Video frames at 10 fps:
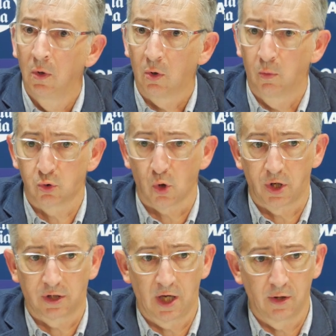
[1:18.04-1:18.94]
con mucho
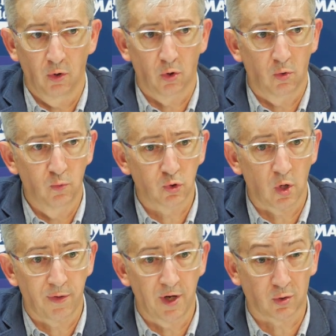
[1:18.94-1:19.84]
criterio, con mucho
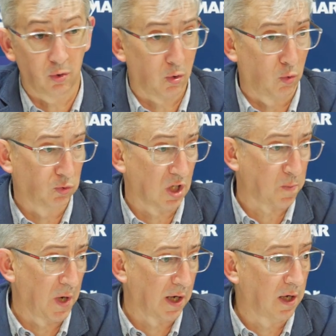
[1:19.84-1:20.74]
acierto, con un
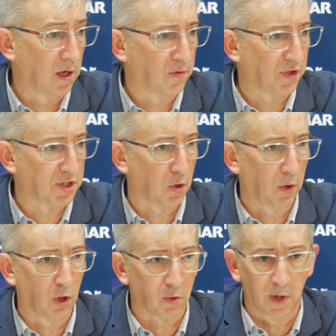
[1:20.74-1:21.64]
despliegue físico
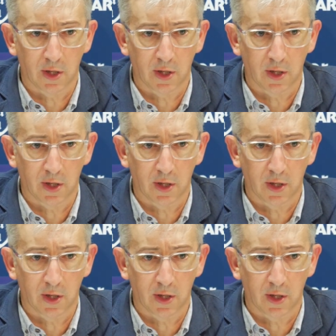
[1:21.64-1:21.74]
enorme,